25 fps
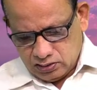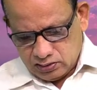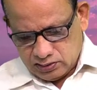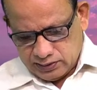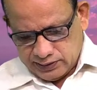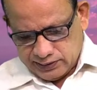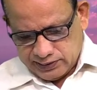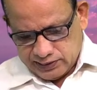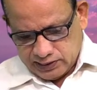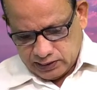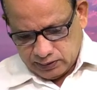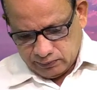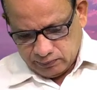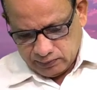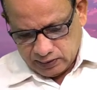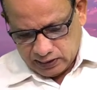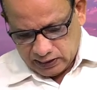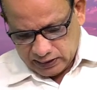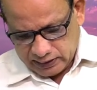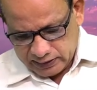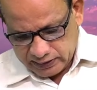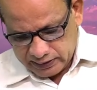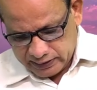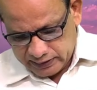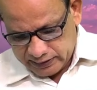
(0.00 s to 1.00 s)
చర్చ్ ఆఫ్
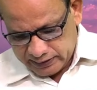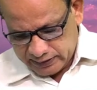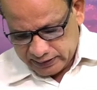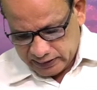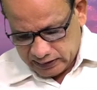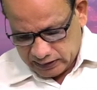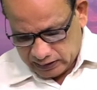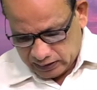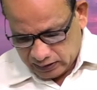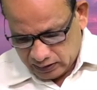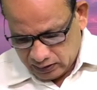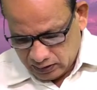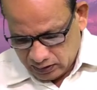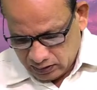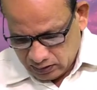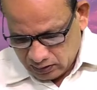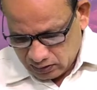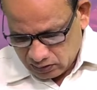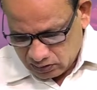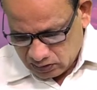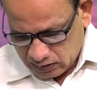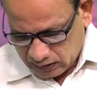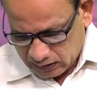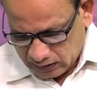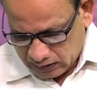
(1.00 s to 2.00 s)
గాడ్ ఇన్ ఇండియా
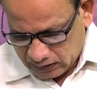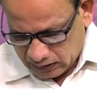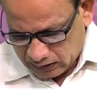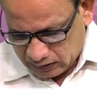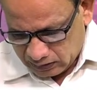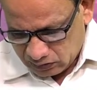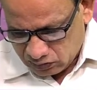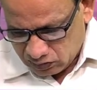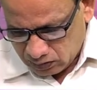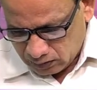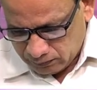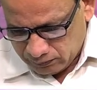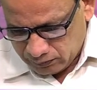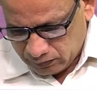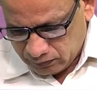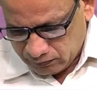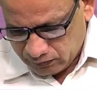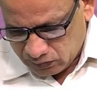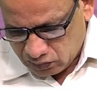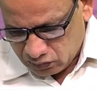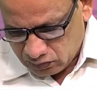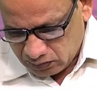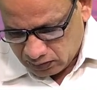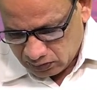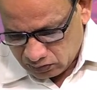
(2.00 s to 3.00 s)
సంఘ సభ్య
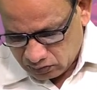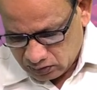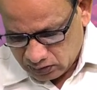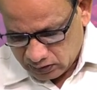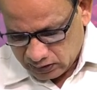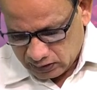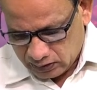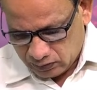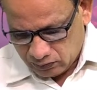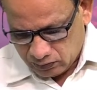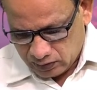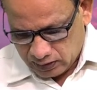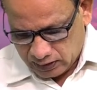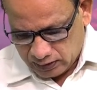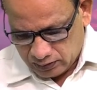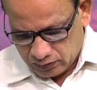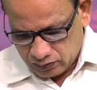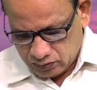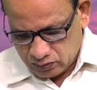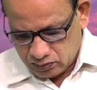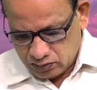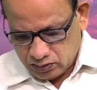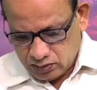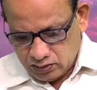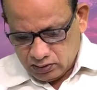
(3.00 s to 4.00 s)
విశ్వాసులుగా ఉన్నారు
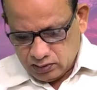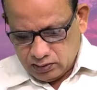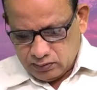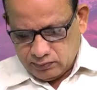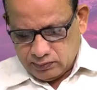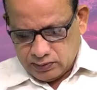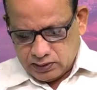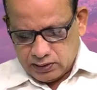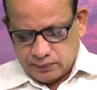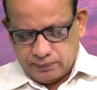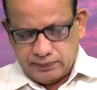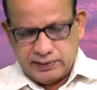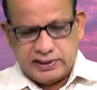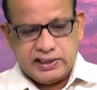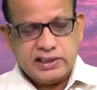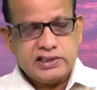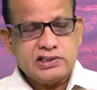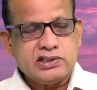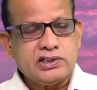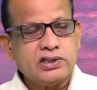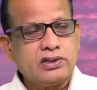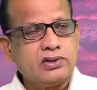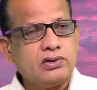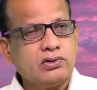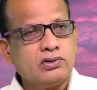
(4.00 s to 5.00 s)
మరి
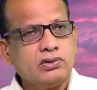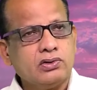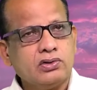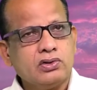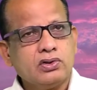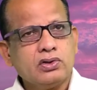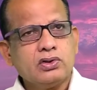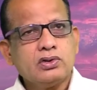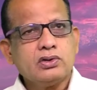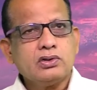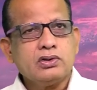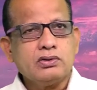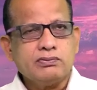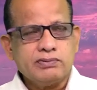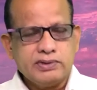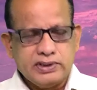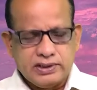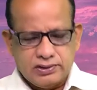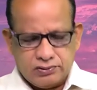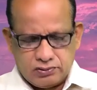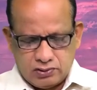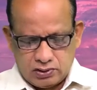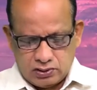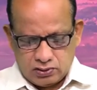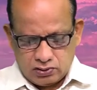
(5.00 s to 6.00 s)
ప్రేక్షకులు
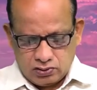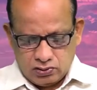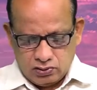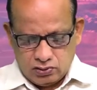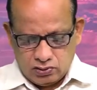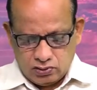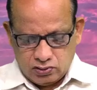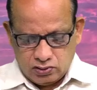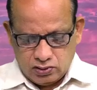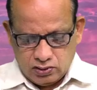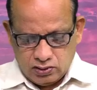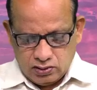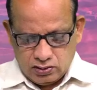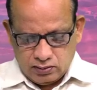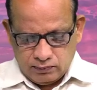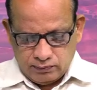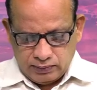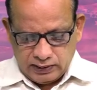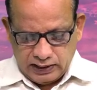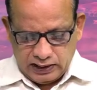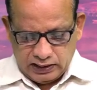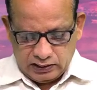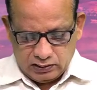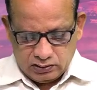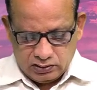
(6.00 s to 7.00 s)
వీరి కొరకు
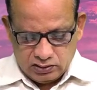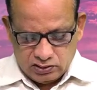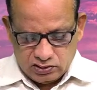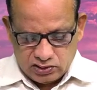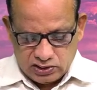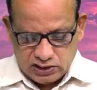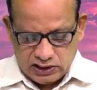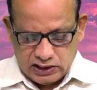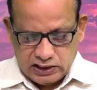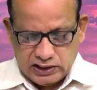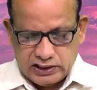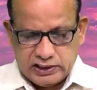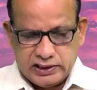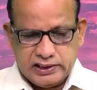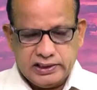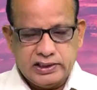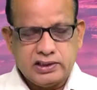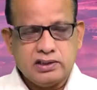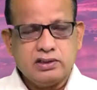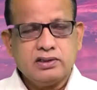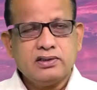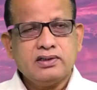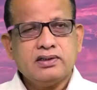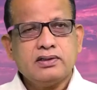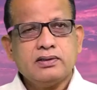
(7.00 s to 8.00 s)
ప్రార్థించాలని
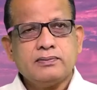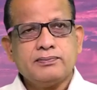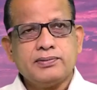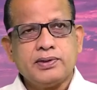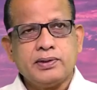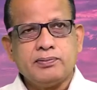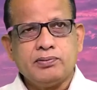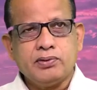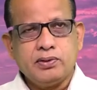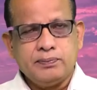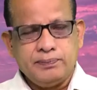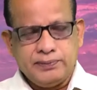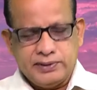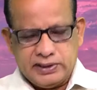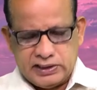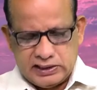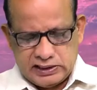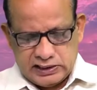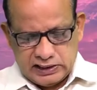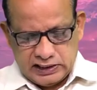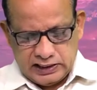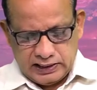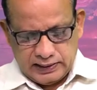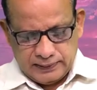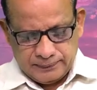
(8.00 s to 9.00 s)
ప్రభు
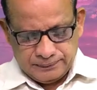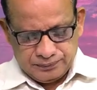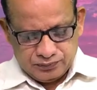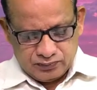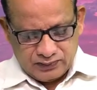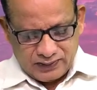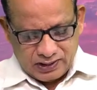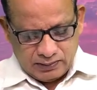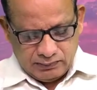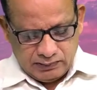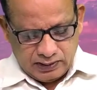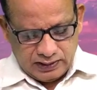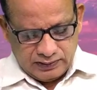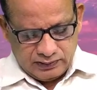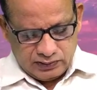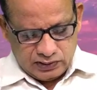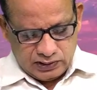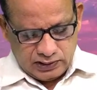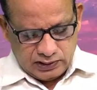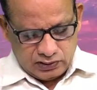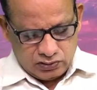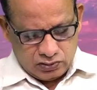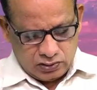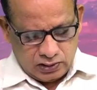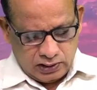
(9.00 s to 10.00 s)
పేరిట మనవి
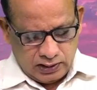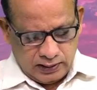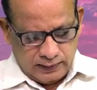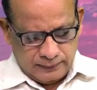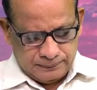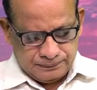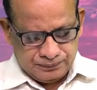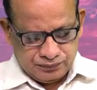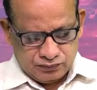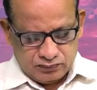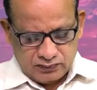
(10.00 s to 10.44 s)
చేస్తున్నాం